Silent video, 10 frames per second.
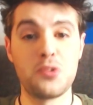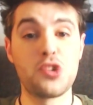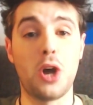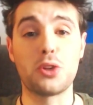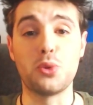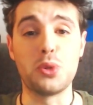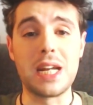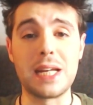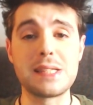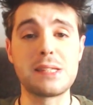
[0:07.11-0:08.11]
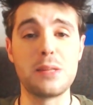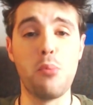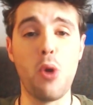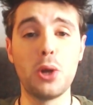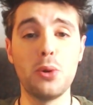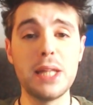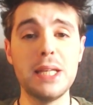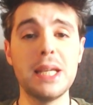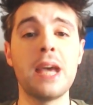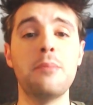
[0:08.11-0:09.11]
Ciao a tutti ragazzi, buon
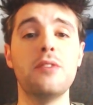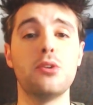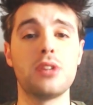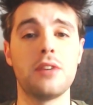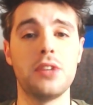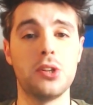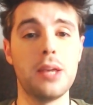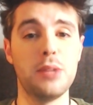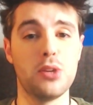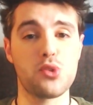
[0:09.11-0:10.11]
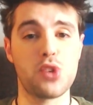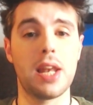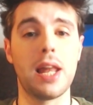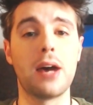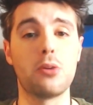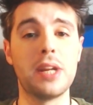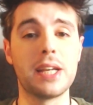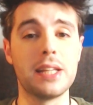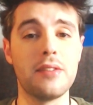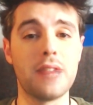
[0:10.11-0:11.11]
lunedì e benvenuti a Video Game News, la
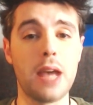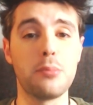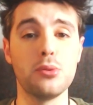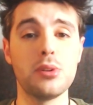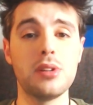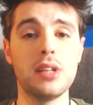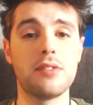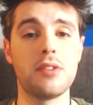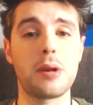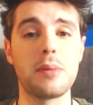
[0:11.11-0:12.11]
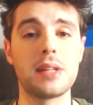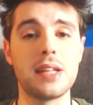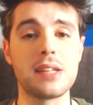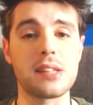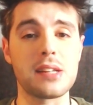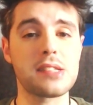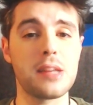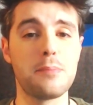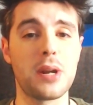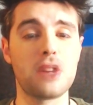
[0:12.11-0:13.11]
rubrica di everyeye.it che vi permette di essere
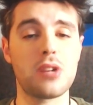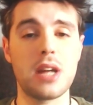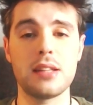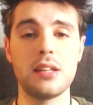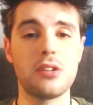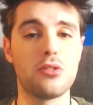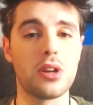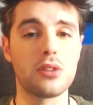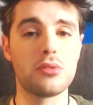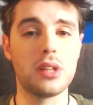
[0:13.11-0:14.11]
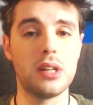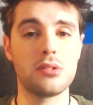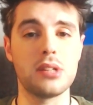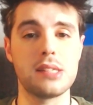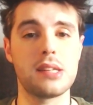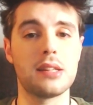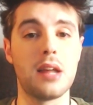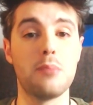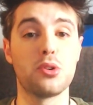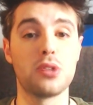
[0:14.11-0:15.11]
sempre aggiornati con tutte le notizie
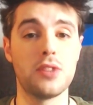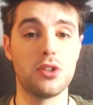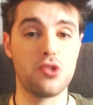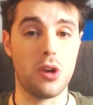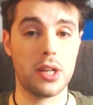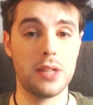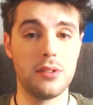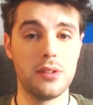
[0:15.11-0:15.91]
dal mondo dei videogiochi.